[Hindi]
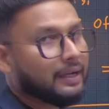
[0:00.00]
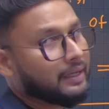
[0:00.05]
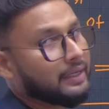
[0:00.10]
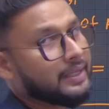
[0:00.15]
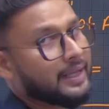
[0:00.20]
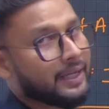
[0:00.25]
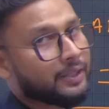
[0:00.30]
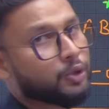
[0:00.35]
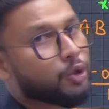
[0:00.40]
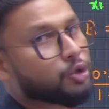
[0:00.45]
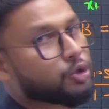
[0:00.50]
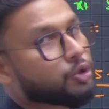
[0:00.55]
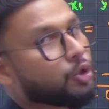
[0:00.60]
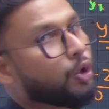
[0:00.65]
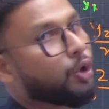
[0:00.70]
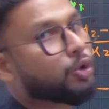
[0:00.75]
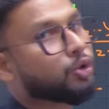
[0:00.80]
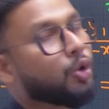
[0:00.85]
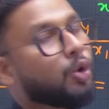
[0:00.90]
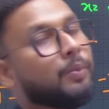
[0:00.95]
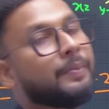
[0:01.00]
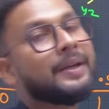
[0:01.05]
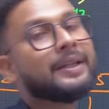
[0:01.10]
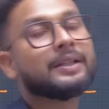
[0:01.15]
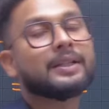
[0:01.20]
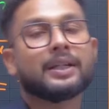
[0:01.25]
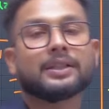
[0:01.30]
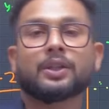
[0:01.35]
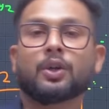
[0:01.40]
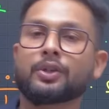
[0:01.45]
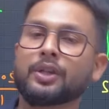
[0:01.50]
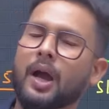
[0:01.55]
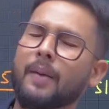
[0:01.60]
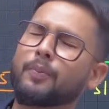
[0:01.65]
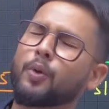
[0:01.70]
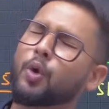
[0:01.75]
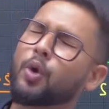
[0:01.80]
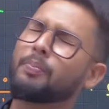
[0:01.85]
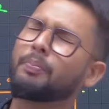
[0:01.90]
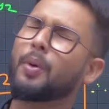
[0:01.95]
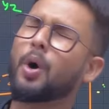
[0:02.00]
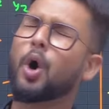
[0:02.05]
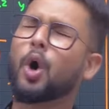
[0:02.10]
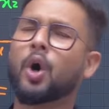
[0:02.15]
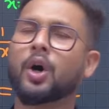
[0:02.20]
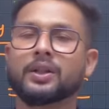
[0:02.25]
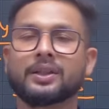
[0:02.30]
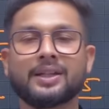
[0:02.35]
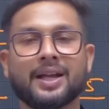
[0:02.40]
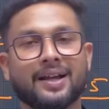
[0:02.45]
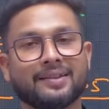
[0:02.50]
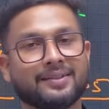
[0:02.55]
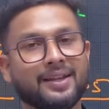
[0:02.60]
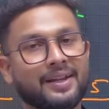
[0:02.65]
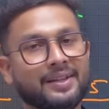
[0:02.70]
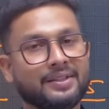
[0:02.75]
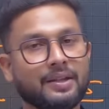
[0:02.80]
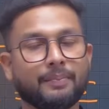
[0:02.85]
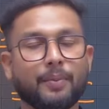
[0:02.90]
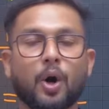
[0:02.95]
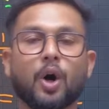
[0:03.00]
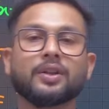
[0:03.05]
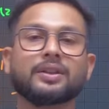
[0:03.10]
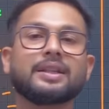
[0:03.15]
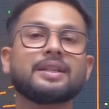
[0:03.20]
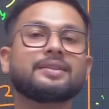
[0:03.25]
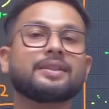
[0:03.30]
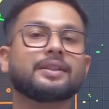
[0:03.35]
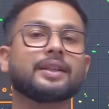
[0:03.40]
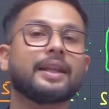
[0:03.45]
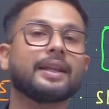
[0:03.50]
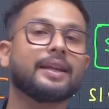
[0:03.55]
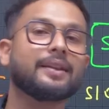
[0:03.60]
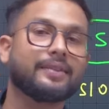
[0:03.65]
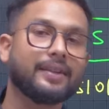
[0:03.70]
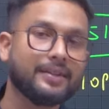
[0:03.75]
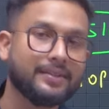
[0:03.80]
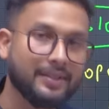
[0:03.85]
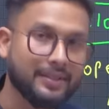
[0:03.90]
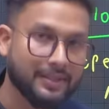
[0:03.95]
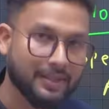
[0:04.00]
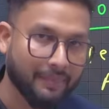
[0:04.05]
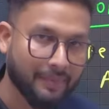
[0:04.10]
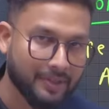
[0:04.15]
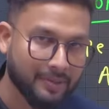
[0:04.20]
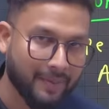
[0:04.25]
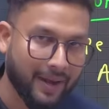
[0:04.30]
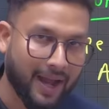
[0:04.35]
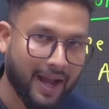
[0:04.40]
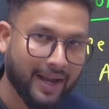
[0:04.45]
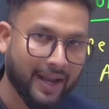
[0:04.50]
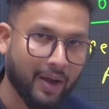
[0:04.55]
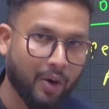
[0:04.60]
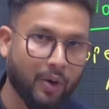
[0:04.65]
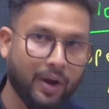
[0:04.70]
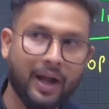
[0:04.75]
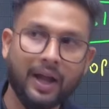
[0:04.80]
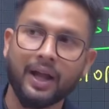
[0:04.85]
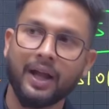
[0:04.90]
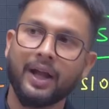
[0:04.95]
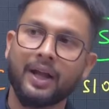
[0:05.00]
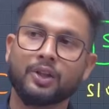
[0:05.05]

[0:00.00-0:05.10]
क्लियर है दोस्तों तो उम्मीद करता हूं कि आप लोगों को बहुत ही आसानी से बहुत ही इजी तरीके से इस चीज समझ में आ गया होगा